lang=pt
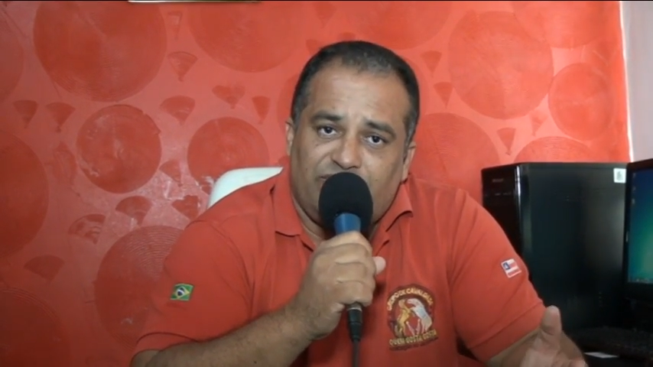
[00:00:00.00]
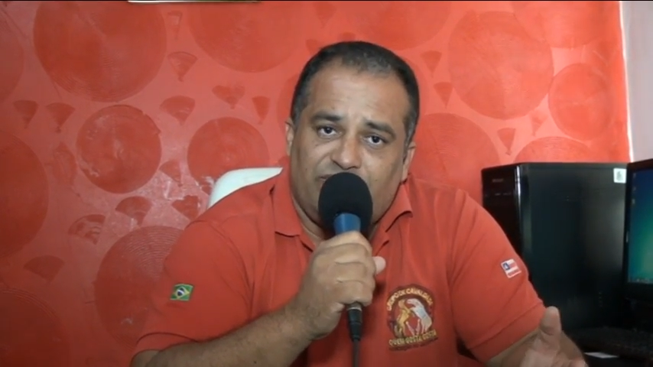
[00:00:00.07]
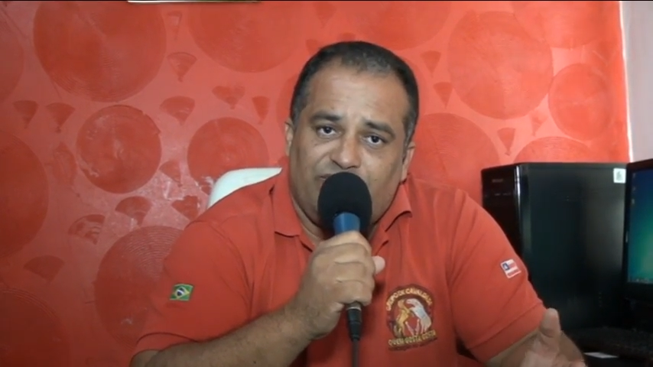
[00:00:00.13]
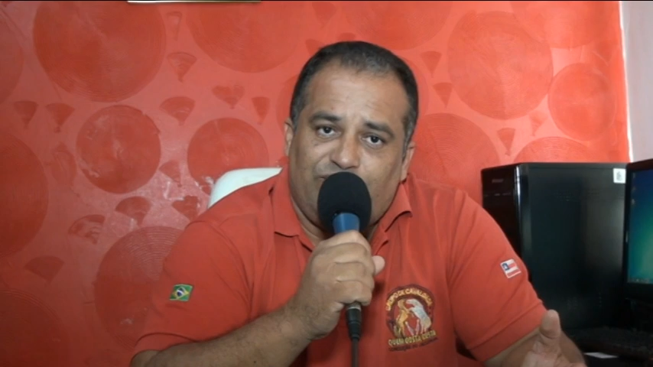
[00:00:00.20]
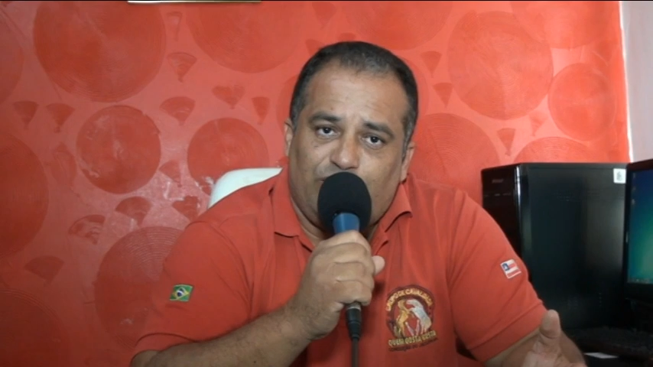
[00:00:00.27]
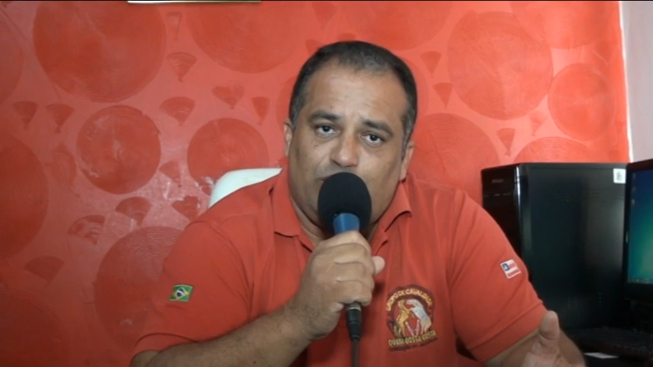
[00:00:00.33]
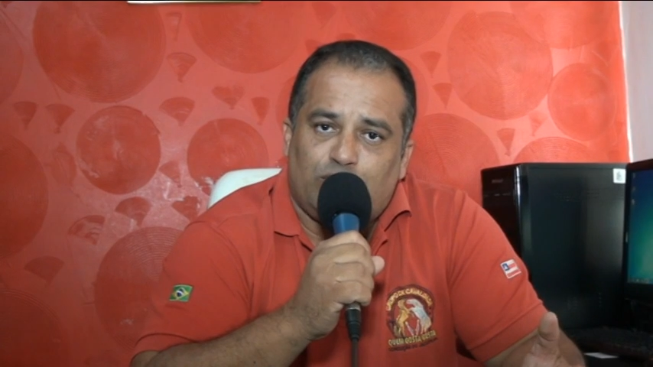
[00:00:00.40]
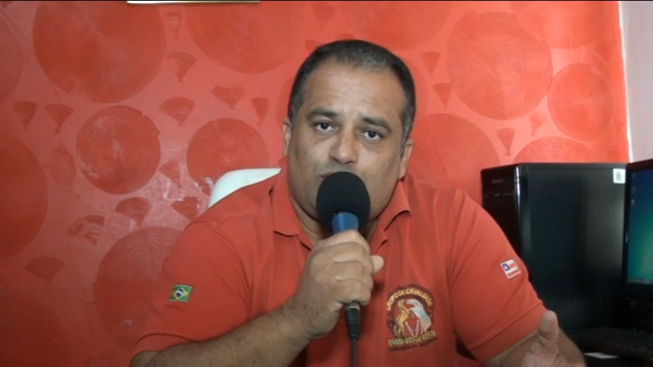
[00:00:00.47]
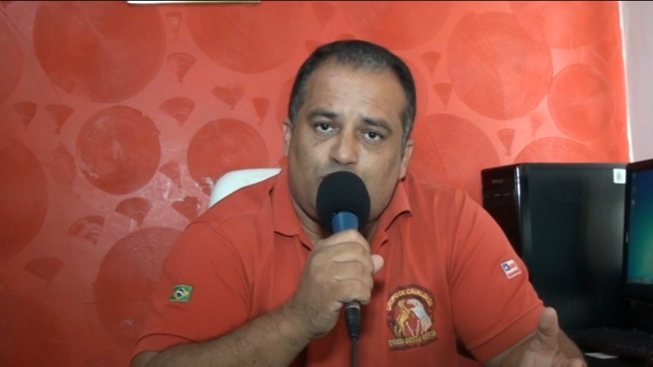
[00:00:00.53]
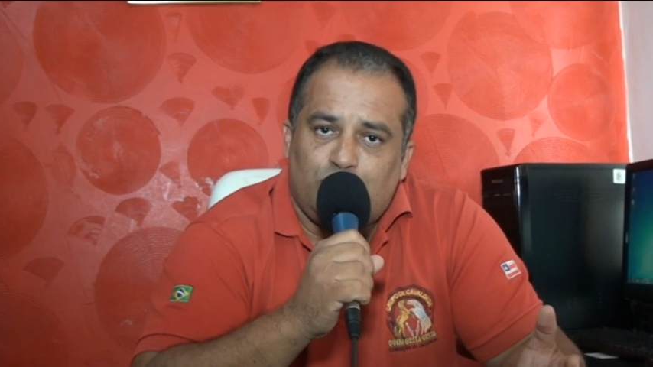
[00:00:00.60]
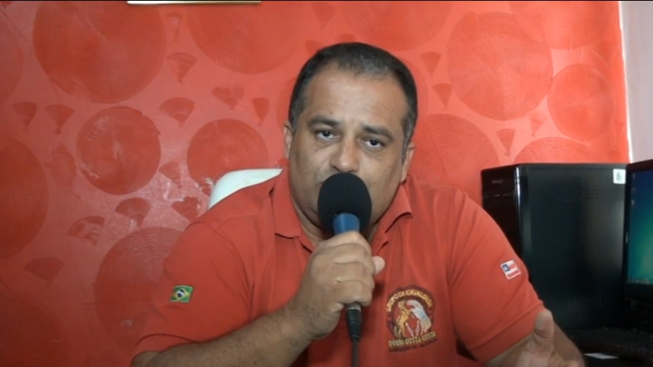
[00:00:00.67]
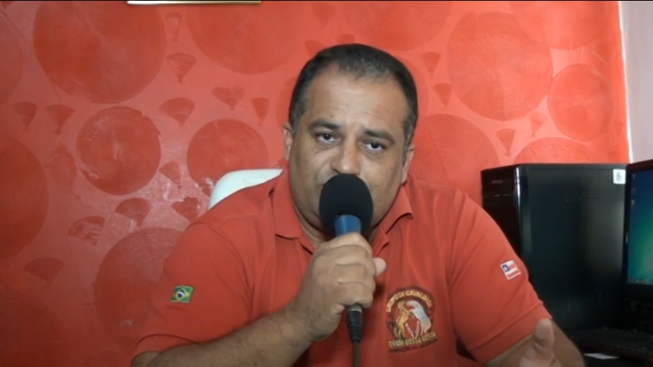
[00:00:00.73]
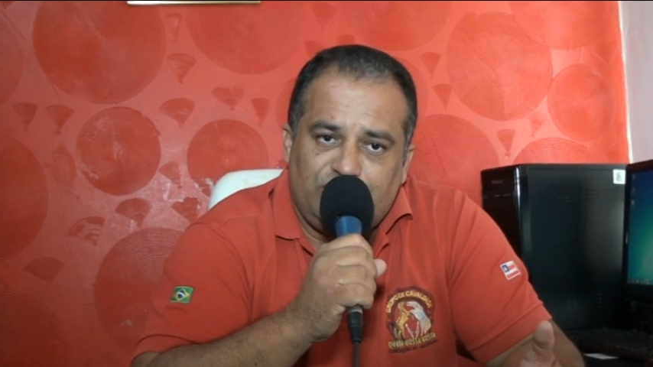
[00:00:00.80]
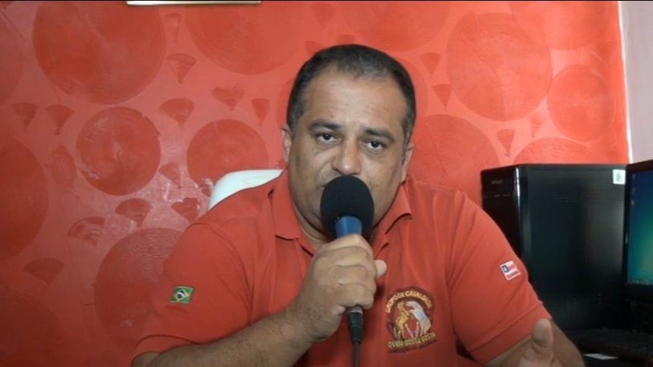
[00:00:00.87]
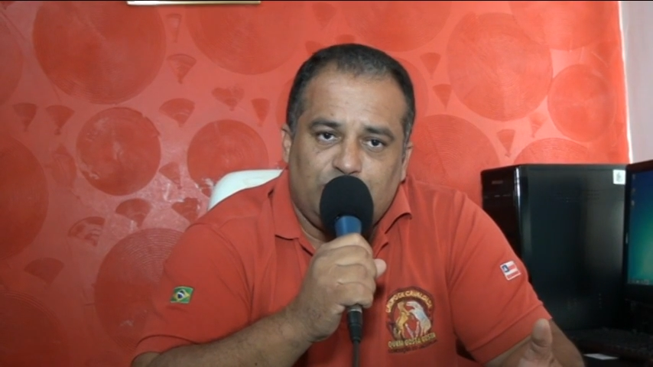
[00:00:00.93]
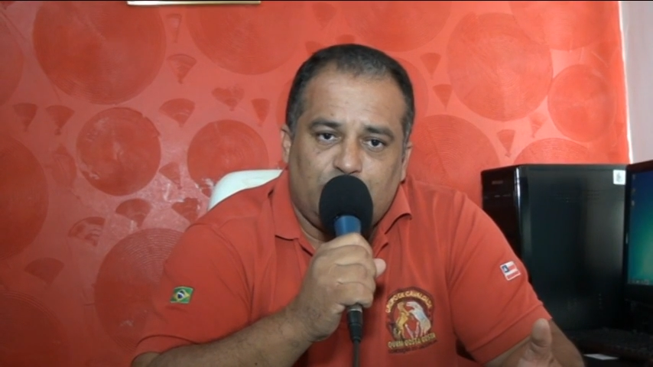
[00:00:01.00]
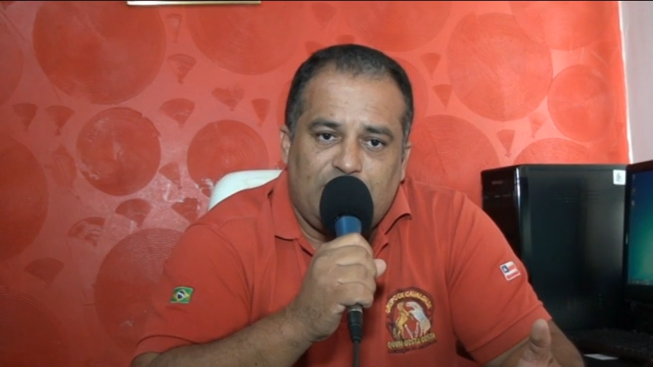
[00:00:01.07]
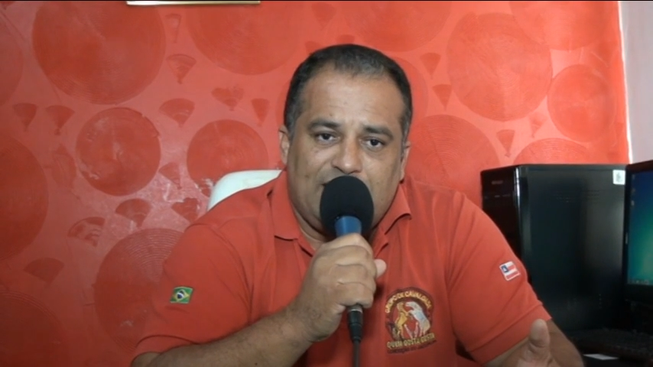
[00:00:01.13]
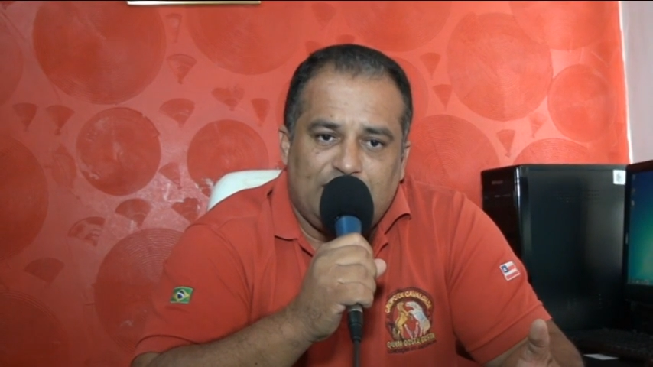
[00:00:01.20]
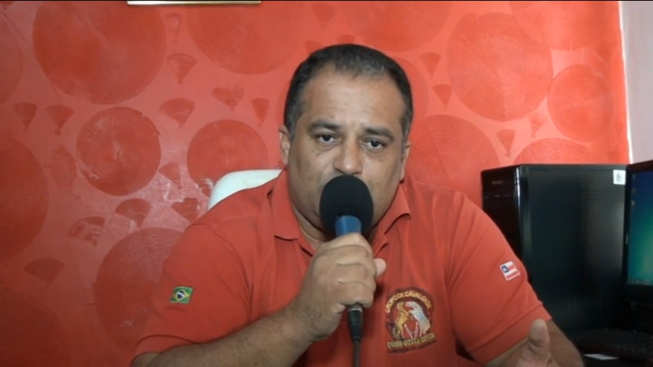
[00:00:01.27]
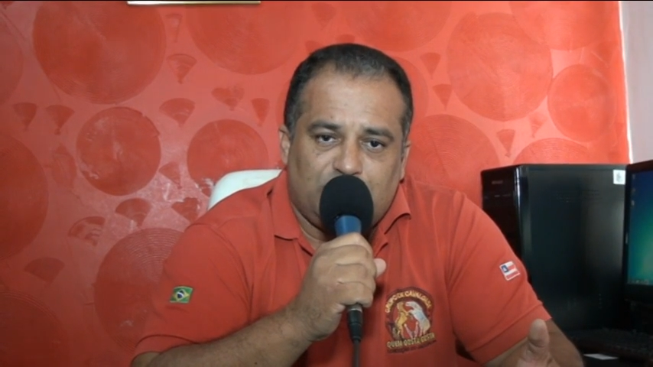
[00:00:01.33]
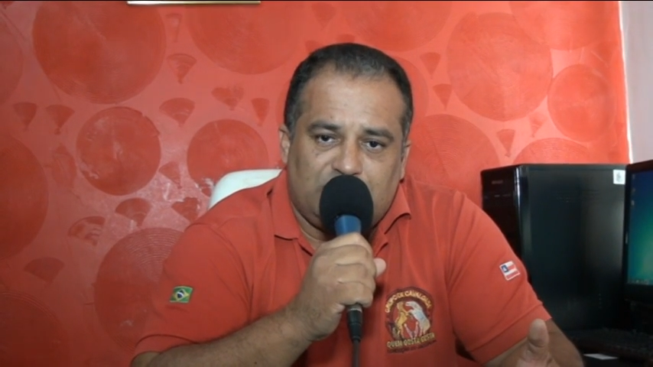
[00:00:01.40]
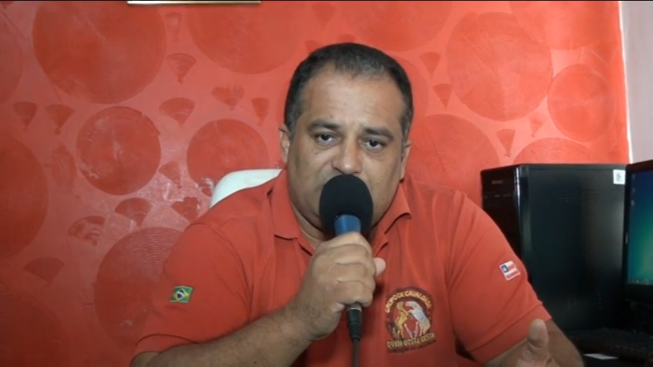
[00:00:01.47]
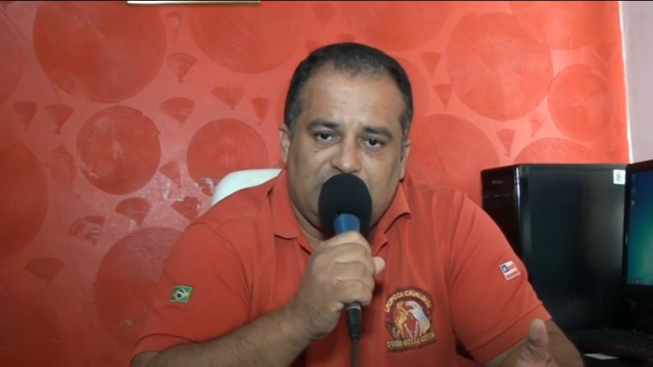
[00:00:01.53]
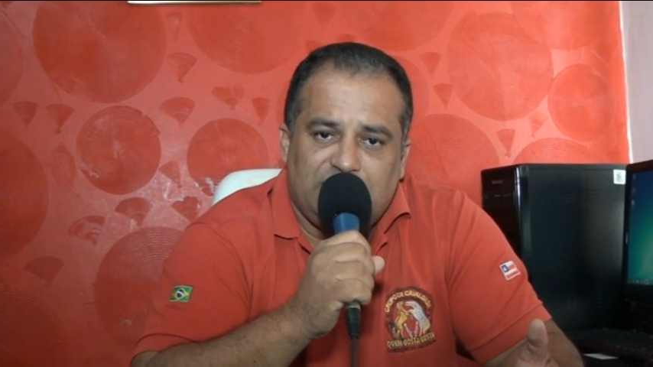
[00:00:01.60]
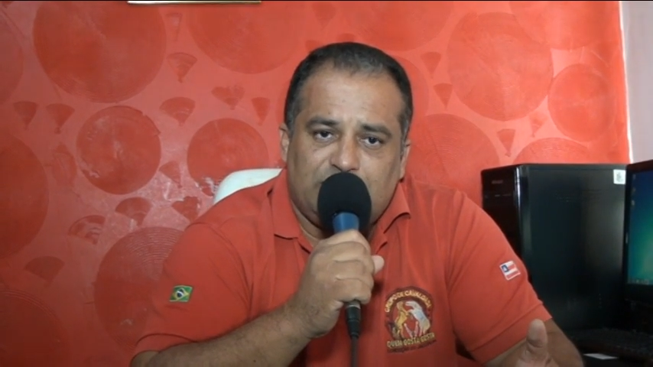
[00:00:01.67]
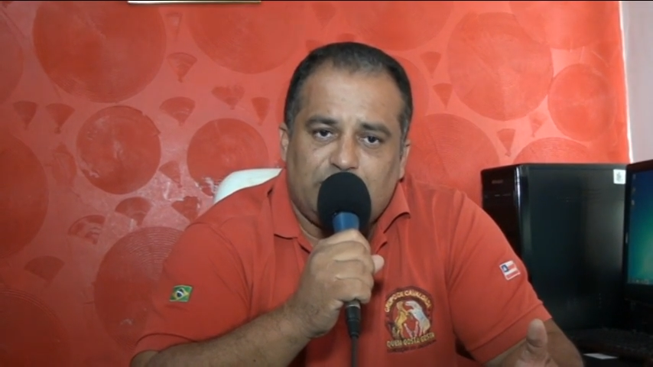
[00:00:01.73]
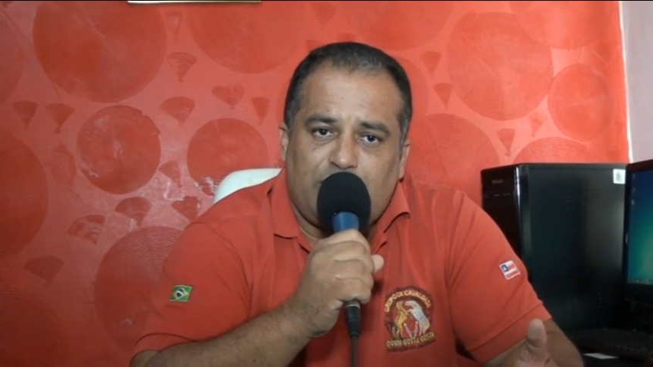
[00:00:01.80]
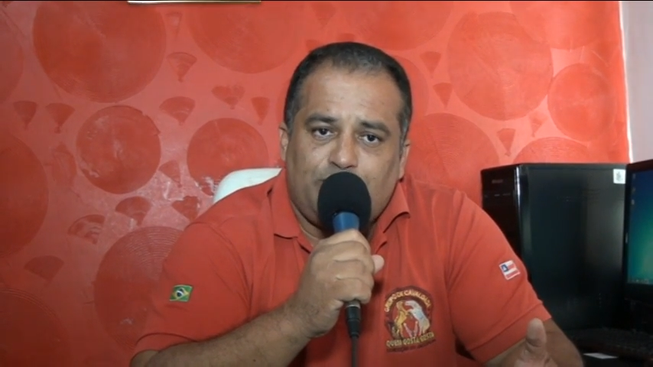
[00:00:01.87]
vou continuar lutando,